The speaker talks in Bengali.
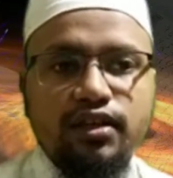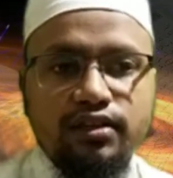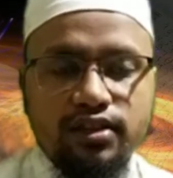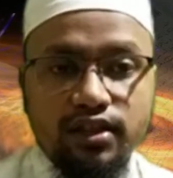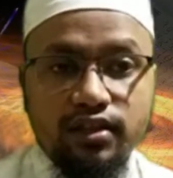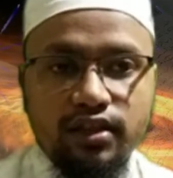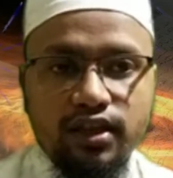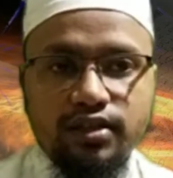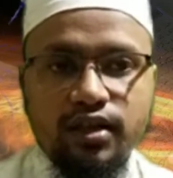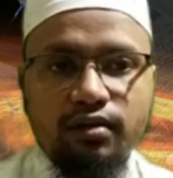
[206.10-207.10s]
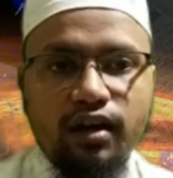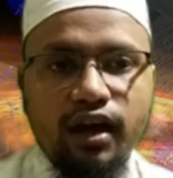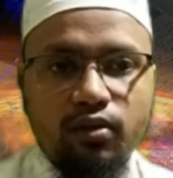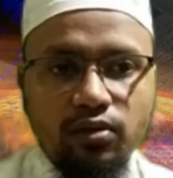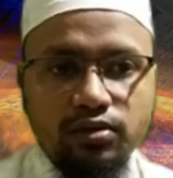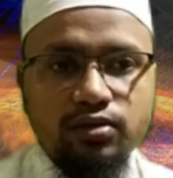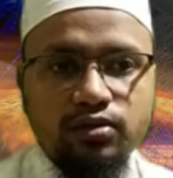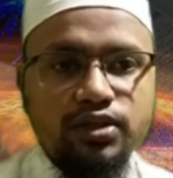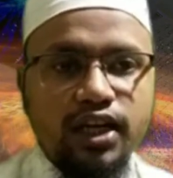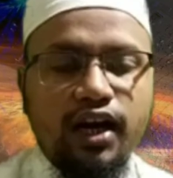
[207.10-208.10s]
যে এই যে
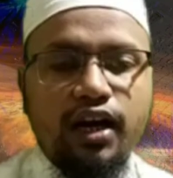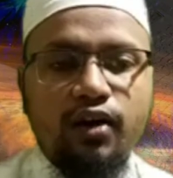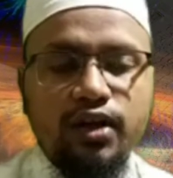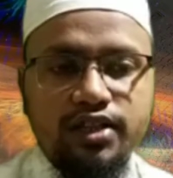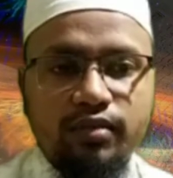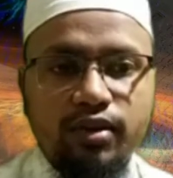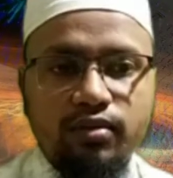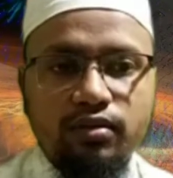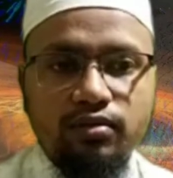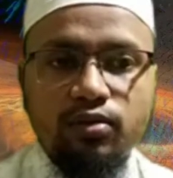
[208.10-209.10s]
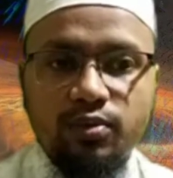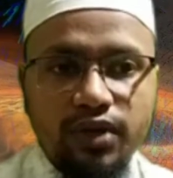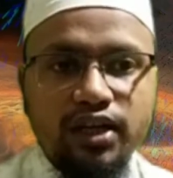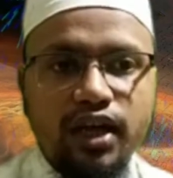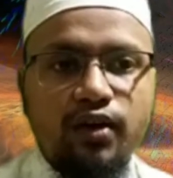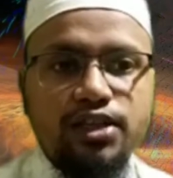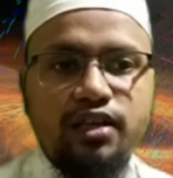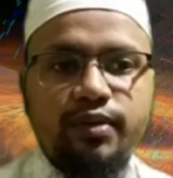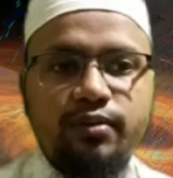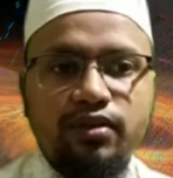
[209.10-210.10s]
কতটুকু যা খাওয়া যাবে এবং কোন প্রাণী খাওয়া
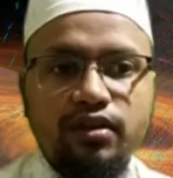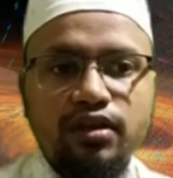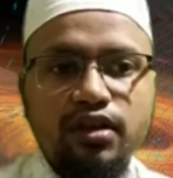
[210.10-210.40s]
যাবে এবং